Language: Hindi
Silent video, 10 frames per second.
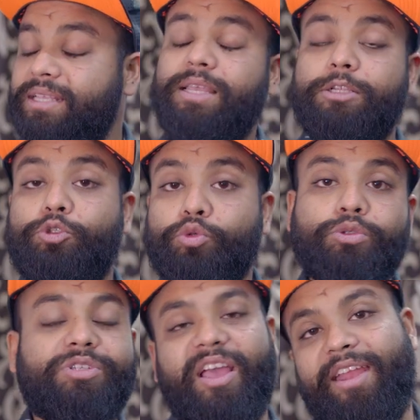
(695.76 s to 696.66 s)
ऐसा
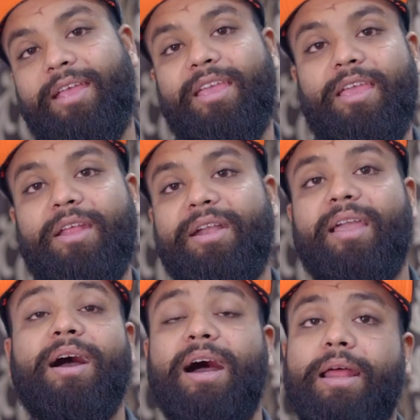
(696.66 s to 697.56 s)
चूज़ करे कि इंडिया
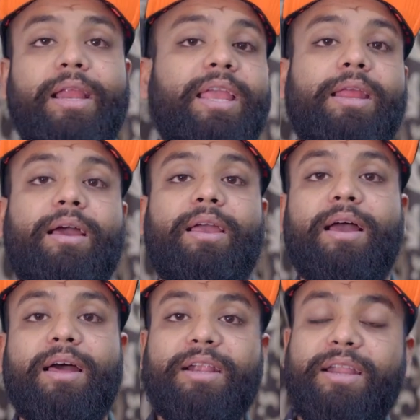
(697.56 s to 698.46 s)
हारे ही ना
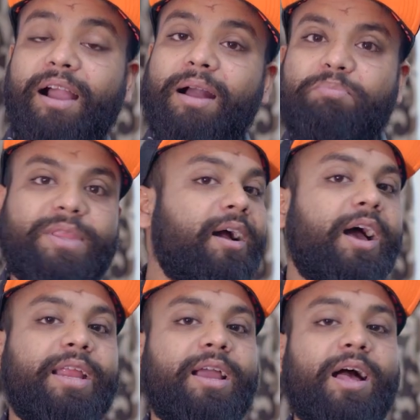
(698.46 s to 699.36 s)
यार इंडिया कब तक
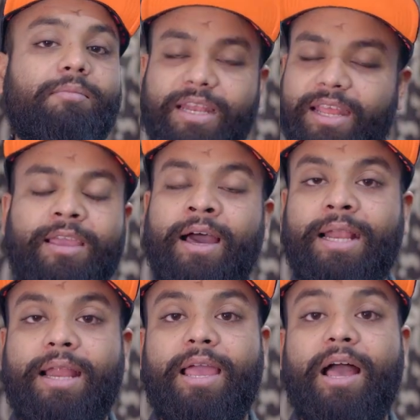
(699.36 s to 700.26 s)
हारेगा हमें नहीं
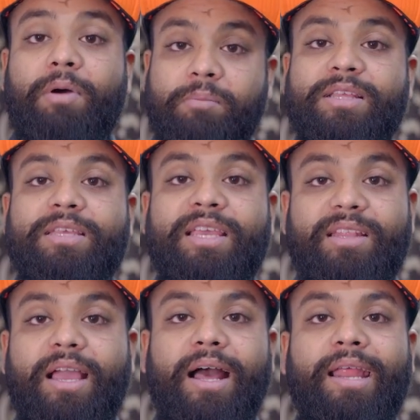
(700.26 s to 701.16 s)
हारना है अब हमें ये
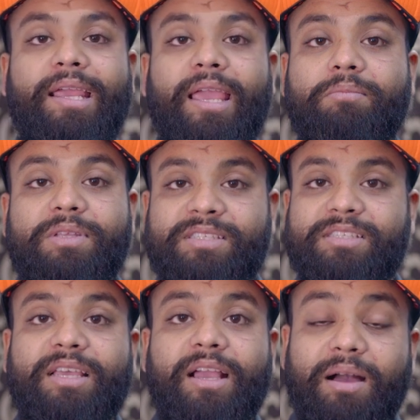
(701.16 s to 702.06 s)
दिखाना है कि हम किसी
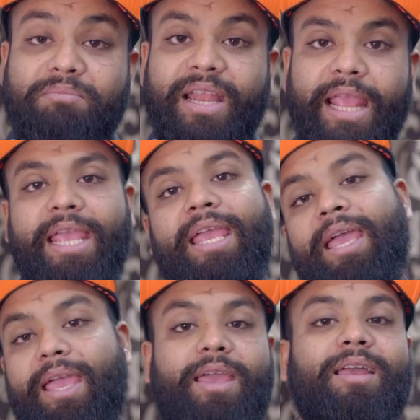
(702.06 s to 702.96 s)
से कम नहीं
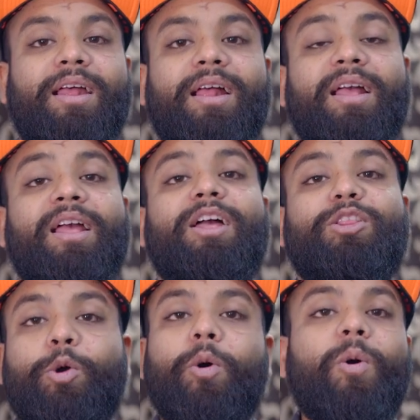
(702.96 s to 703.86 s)
हैं
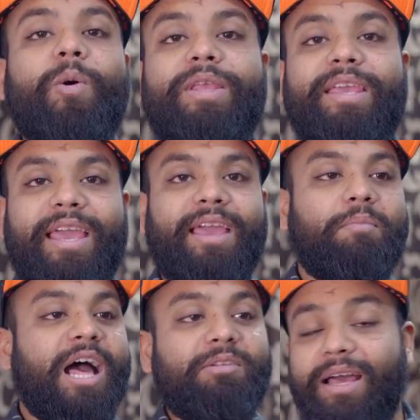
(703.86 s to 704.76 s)
तो ये
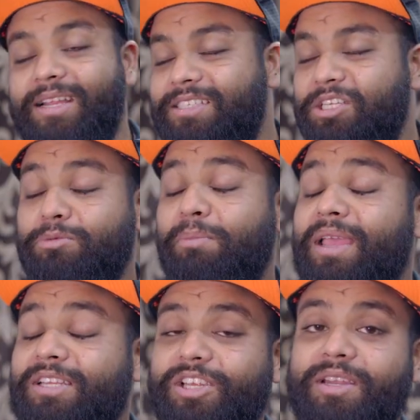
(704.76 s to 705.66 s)
बार बार इस चीज़ में
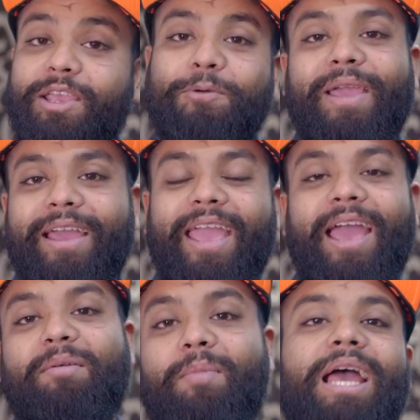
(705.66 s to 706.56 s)
मेंशन क्यों किया गया
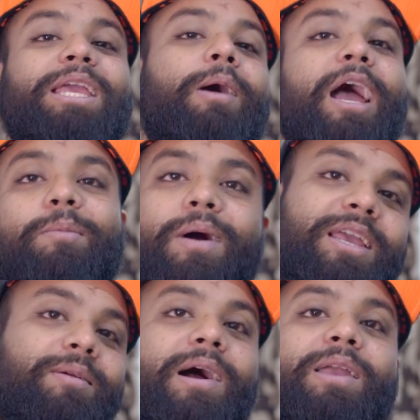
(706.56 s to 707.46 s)
है माही भाई
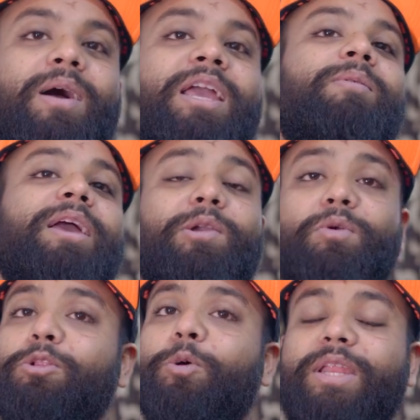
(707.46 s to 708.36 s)
माही भाई माही भाई
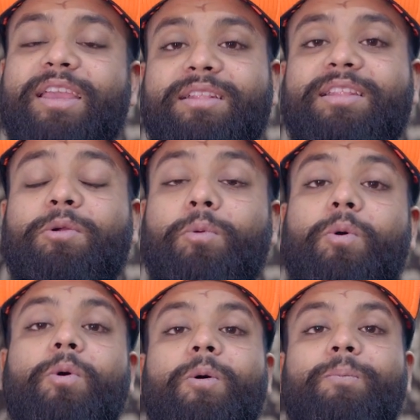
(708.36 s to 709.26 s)
क्योंकि धोनी के अंदर वो